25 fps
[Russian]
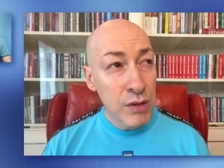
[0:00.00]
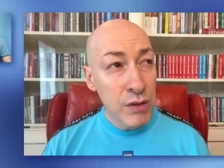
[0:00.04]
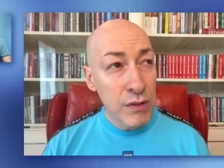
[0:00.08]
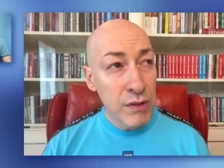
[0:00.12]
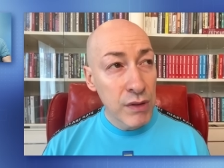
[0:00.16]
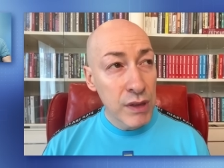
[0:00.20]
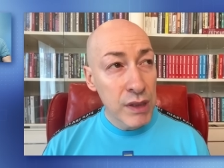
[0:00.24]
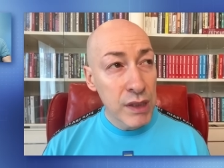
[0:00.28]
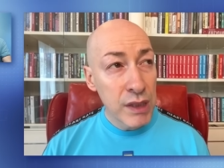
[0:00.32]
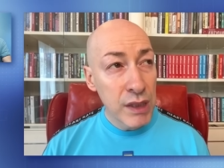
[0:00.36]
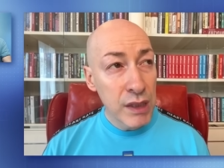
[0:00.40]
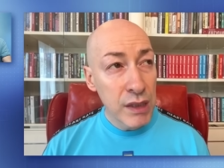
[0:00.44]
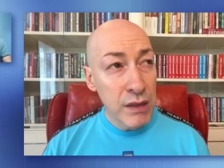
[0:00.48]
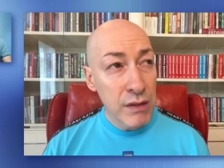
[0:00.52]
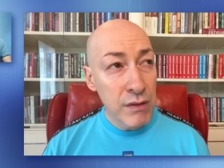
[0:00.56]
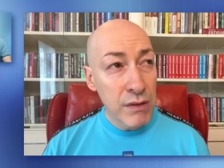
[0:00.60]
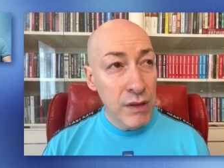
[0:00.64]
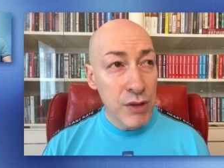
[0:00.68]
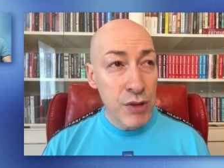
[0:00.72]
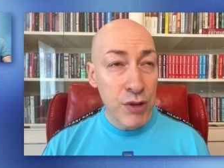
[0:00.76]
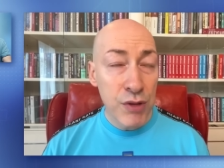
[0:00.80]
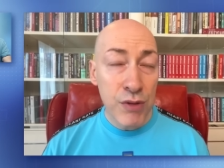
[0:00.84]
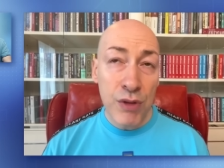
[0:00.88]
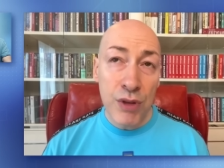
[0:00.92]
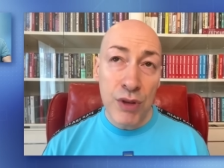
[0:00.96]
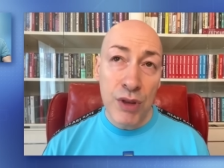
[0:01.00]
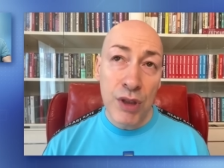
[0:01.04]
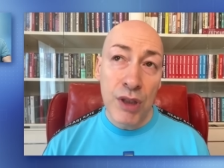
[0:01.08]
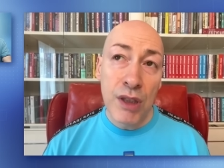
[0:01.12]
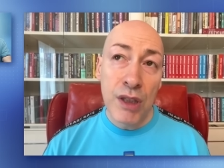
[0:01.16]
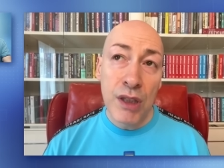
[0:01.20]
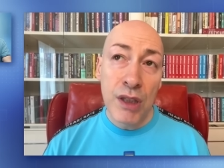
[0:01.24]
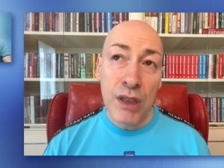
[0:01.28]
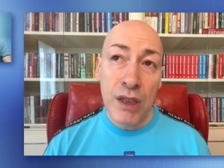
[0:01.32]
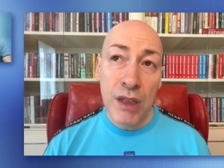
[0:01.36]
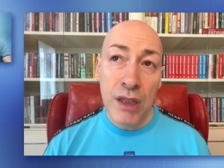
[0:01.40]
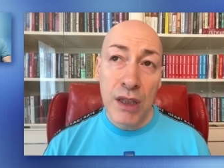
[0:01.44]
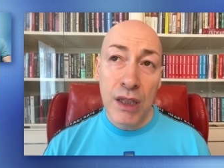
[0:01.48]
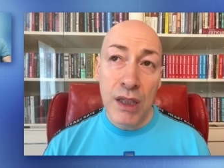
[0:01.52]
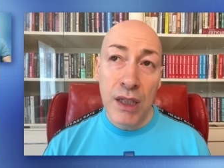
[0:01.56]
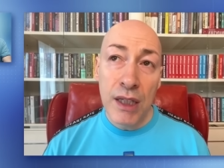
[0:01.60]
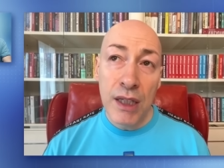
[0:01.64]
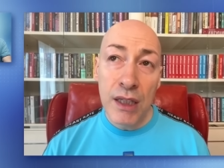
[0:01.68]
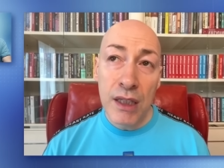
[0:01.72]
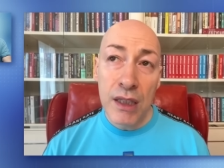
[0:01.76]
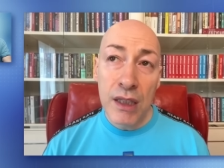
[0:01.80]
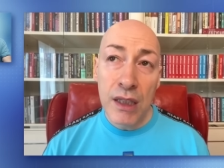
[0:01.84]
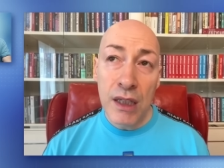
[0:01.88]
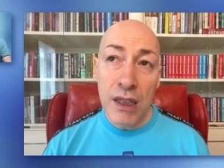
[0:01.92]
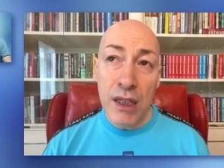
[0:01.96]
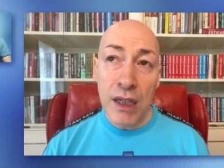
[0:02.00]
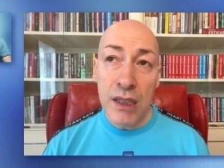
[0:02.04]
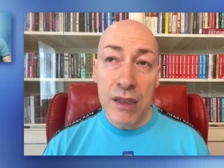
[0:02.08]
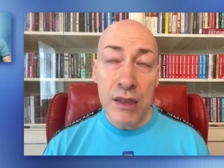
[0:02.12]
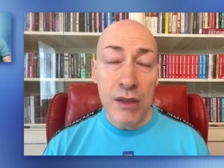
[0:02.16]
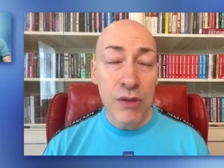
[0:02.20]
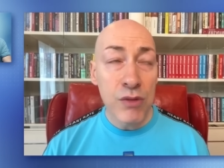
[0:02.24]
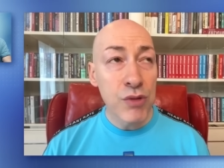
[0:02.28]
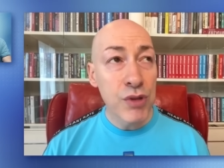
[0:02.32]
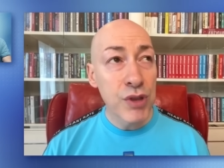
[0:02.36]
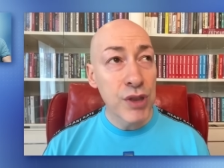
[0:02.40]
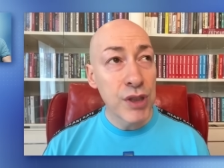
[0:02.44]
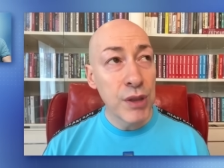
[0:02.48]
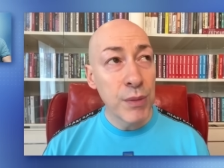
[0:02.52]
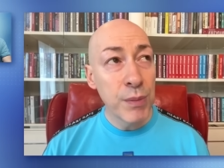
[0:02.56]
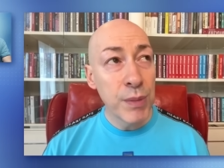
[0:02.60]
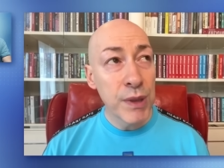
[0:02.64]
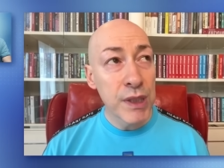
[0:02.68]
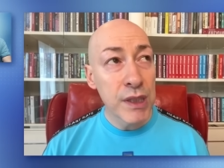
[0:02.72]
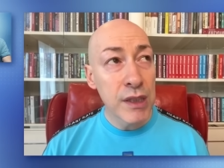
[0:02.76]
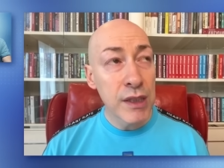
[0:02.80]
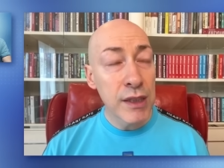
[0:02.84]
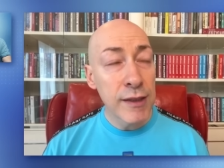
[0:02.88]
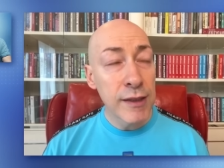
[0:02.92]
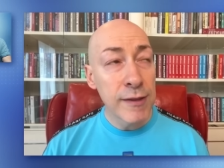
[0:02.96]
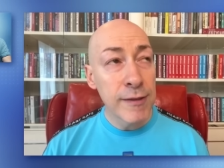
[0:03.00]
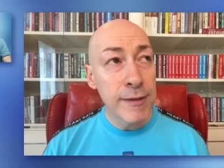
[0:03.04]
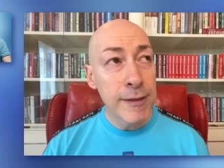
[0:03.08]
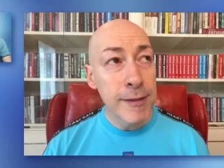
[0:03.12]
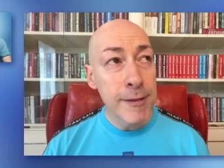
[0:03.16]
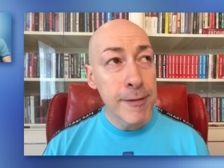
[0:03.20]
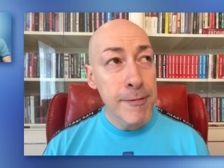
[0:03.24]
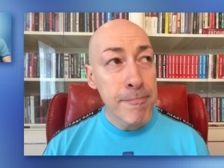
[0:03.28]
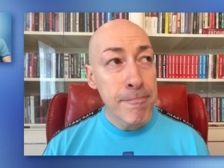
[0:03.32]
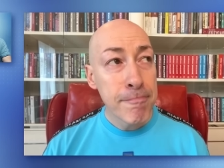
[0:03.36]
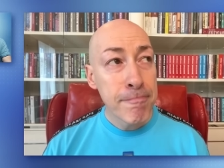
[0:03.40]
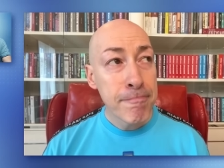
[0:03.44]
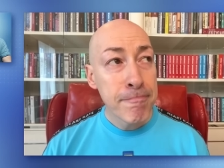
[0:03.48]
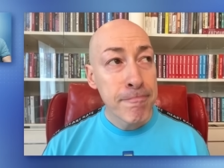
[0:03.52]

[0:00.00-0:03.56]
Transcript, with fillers: 23, 24, три раза уже не поздравил.